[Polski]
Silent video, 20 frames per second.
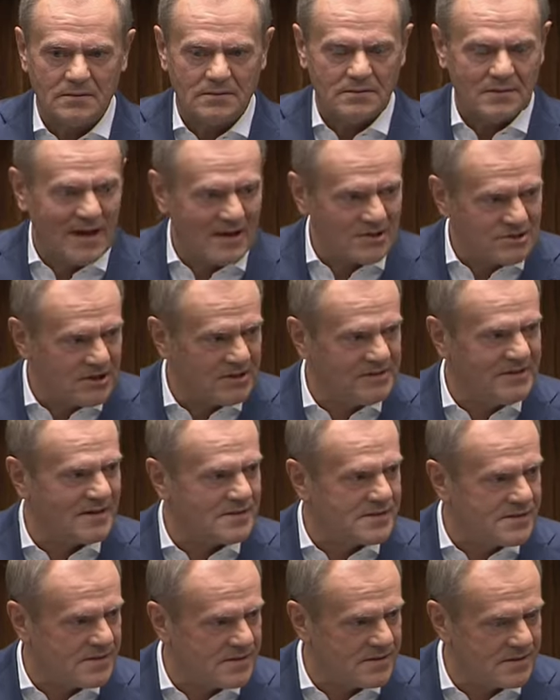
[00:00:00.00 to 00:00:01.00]
Nasze
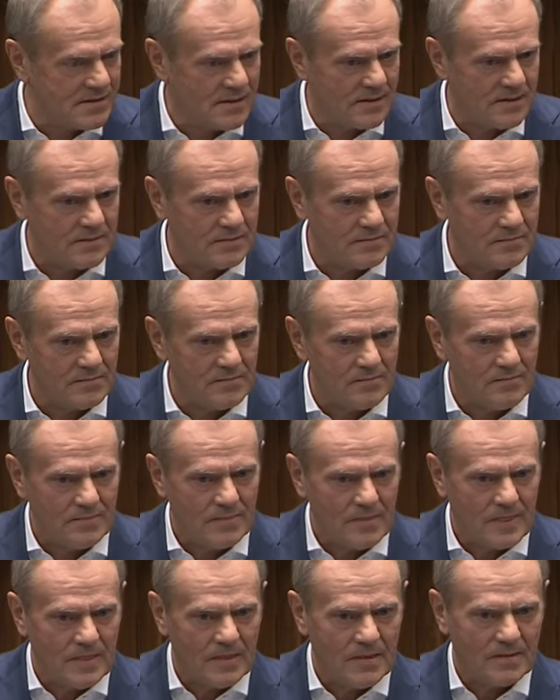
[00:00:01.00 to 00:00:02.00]
decyzje,
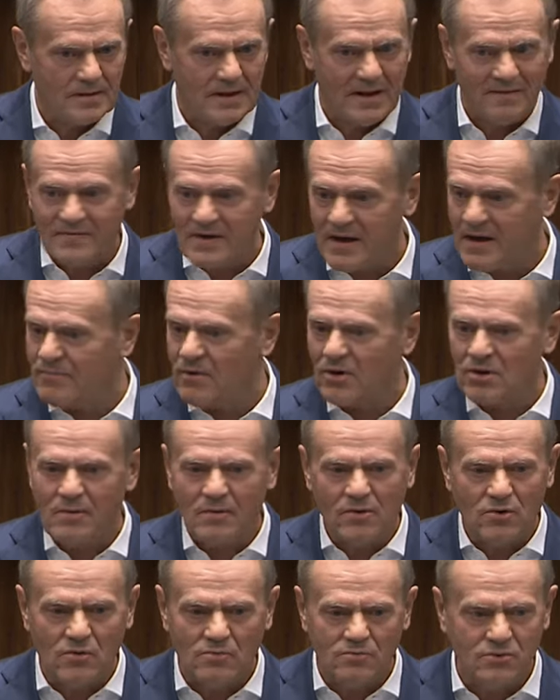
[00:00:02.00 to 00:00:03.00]
ja wiem, one
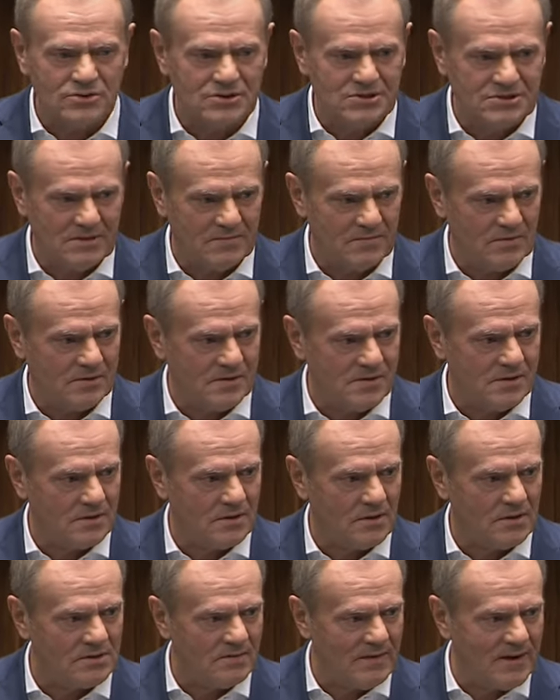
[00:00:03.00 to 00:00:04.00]
mogą budzić emocje.
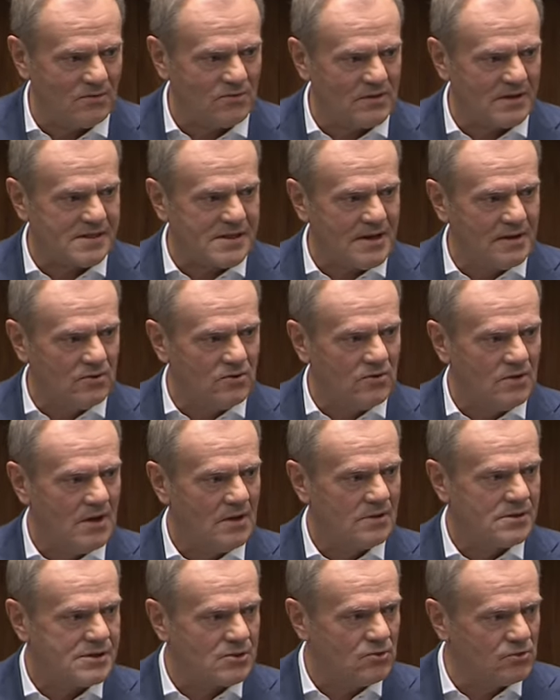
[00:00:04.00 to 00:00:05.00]
One mają na celu
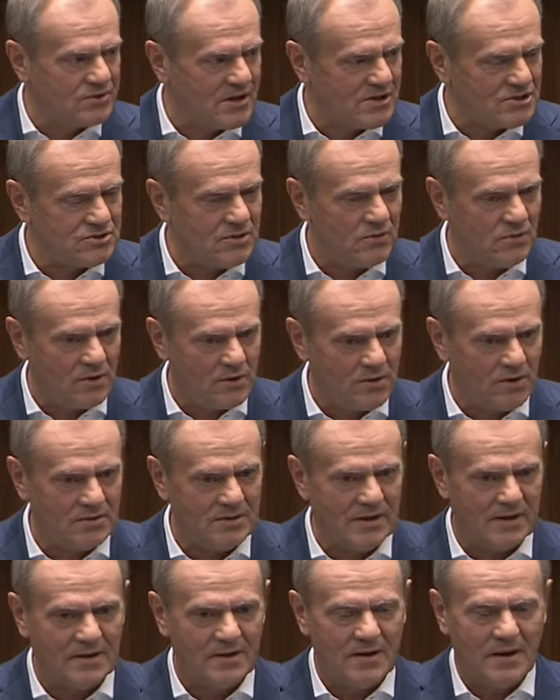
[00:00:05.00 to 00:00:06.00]
skuteczną
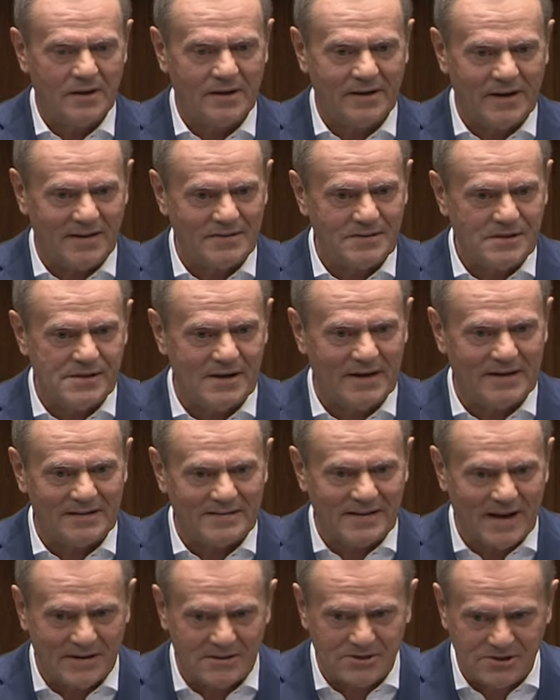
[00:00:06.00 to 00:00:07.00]
ochronę granic, ale
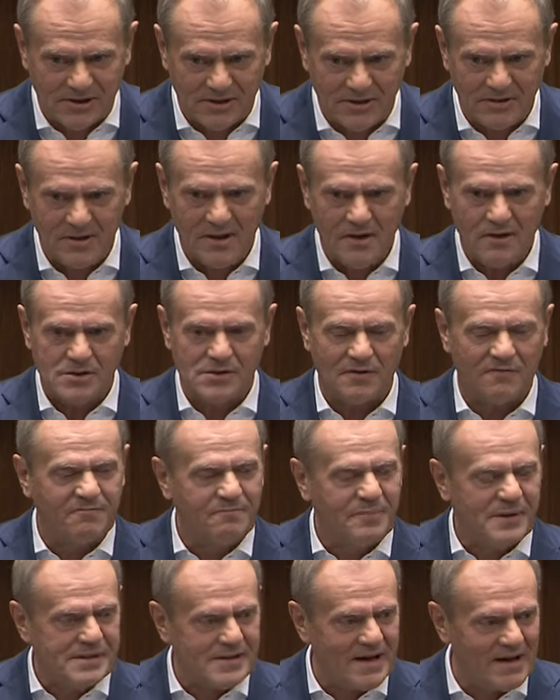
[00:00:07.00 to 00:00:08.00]
także, co
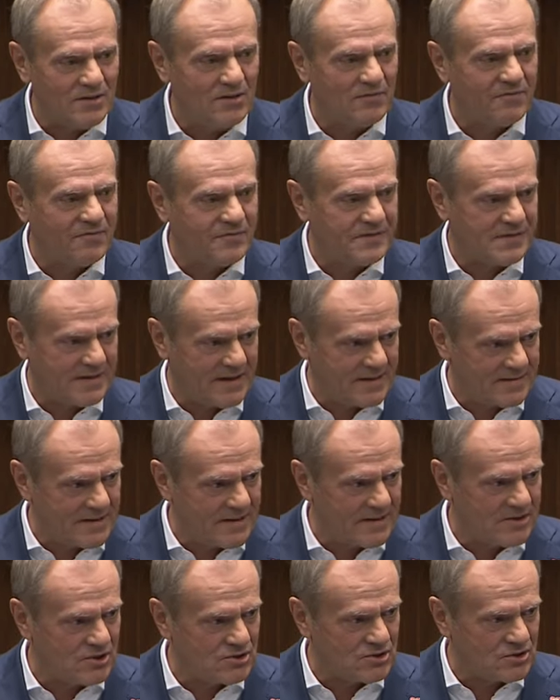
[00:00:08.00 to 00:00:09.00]
wpisano w
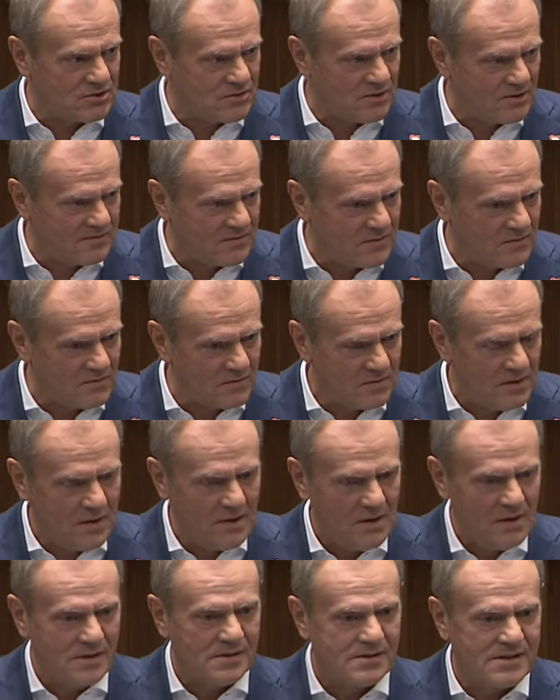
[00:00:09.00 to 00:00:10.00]
strategię rządową,
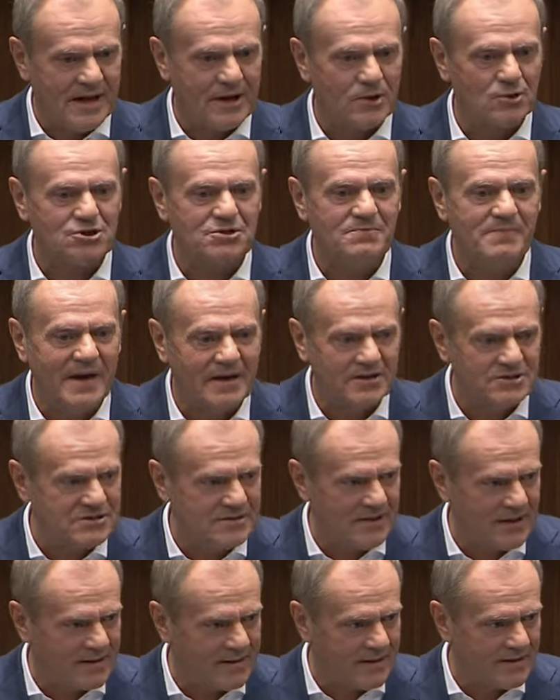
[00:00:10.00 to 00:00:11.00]
zero śmierci
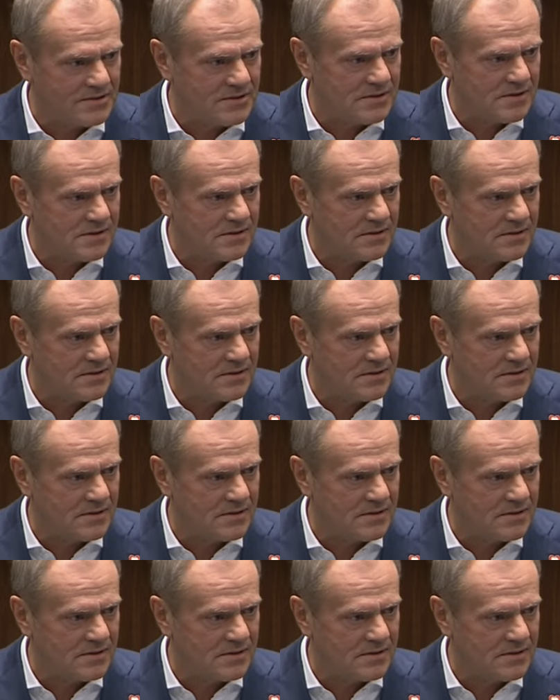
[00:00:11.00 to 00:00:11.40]
na granicy.